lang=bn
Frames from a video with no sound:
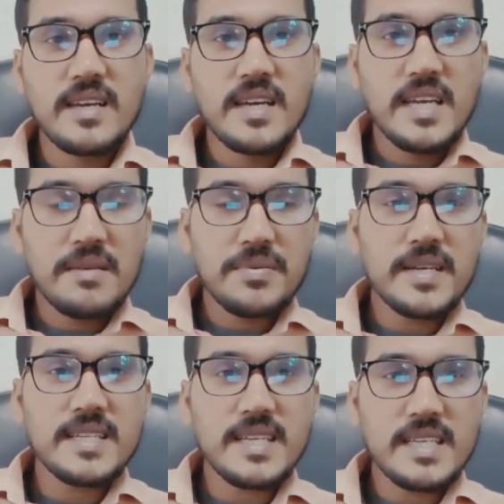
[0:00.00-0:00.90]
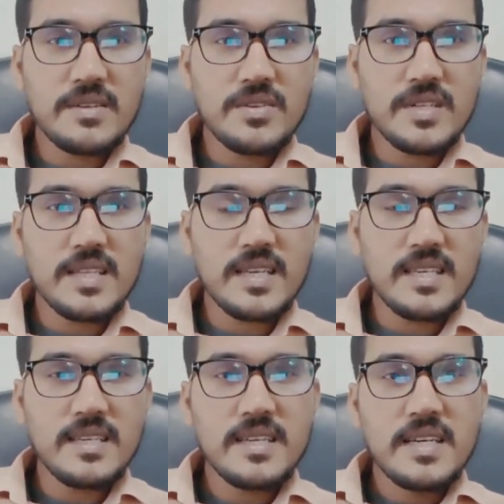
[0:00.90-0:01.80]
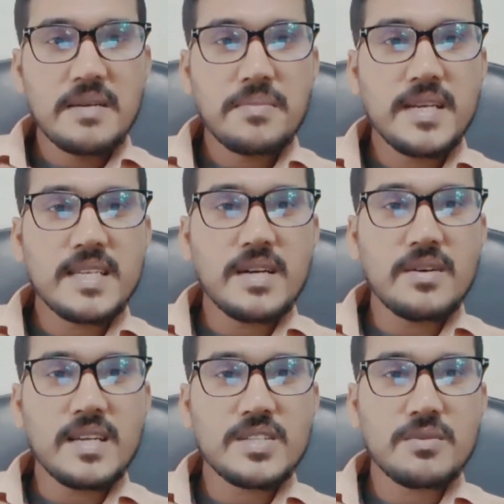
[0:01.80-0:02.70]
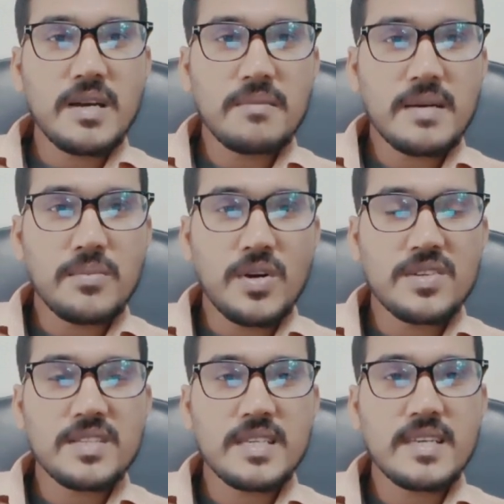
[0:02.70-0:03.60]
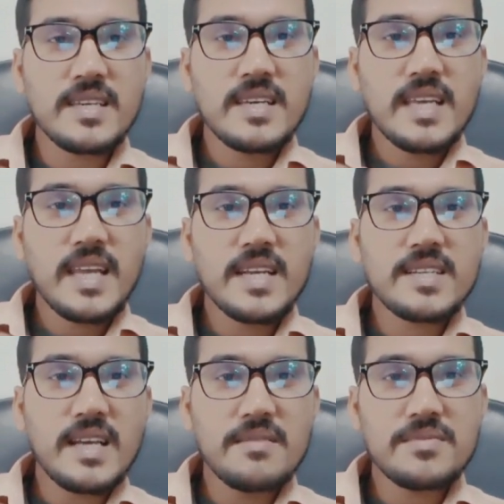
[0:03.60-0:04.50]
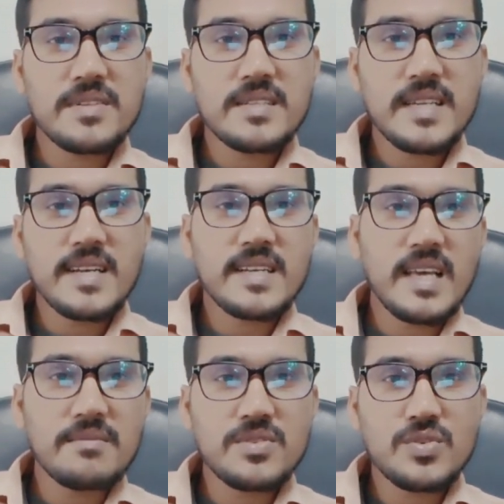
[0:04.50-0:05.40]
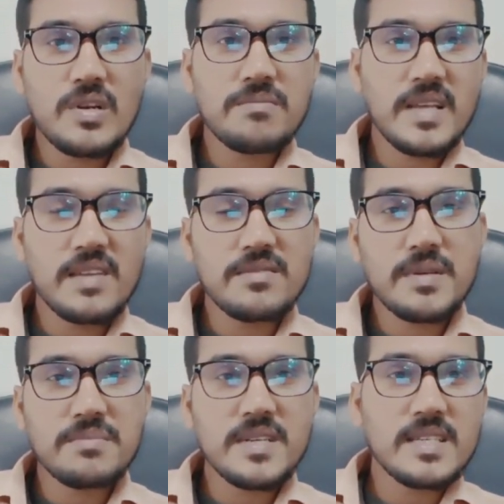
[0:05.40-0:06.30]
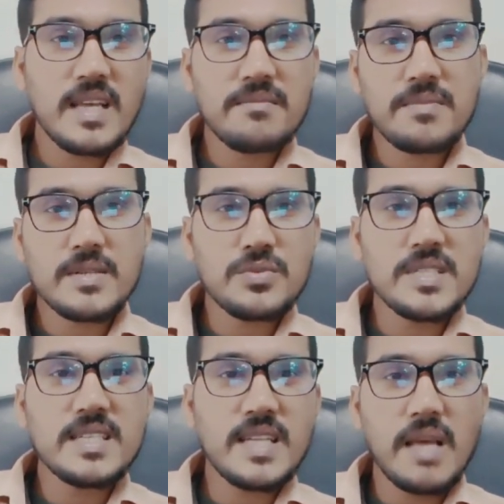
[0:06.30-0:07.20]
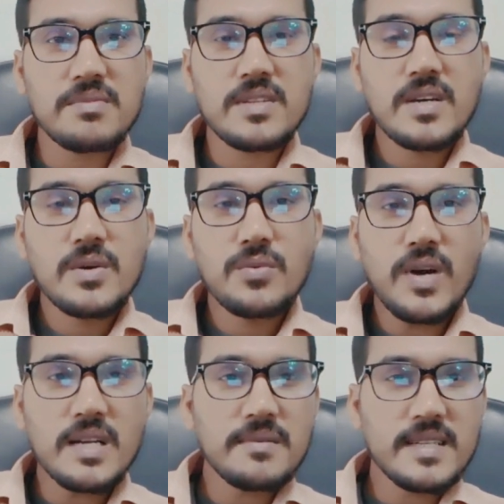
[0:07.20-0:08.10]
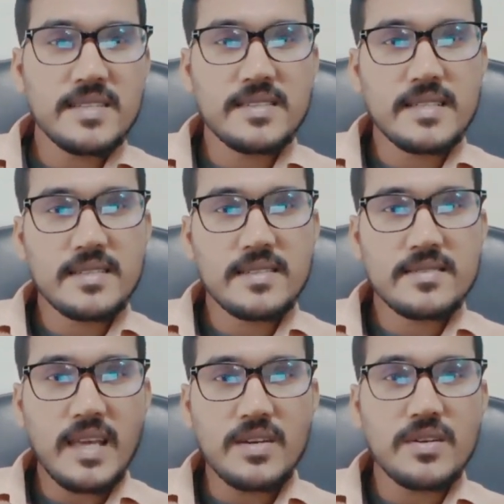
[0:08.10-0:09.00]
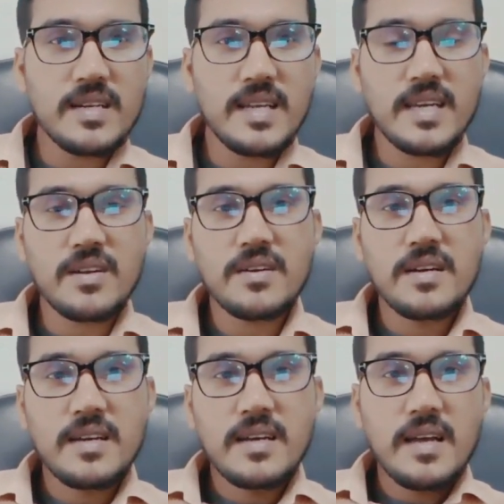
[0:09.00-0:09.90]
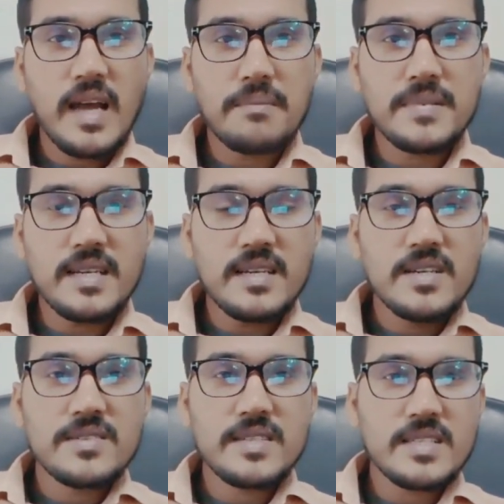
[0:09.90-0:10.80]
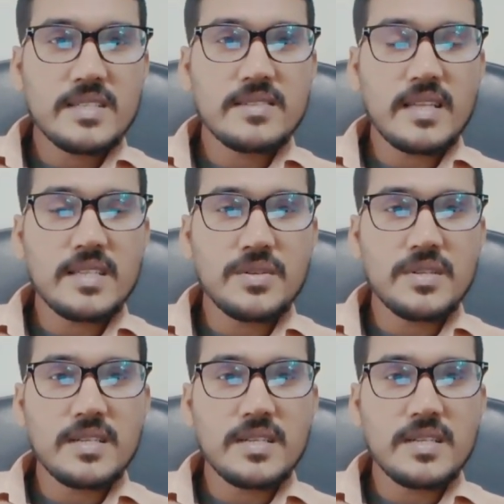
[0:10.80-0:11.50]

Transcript: এই ফিডটা কি করে থাকি ফিডটা অনেক সময় আমরা বক্স থেকে এইট টাইমস টেন টাইমস টুয়েলভ টাইমস ফিফটিন টাইমস বা টোয়েন্টি টাইমস হোয়াট এভার ইজ ইট যাই করেন না কেন আপনি যাতে যাতে করে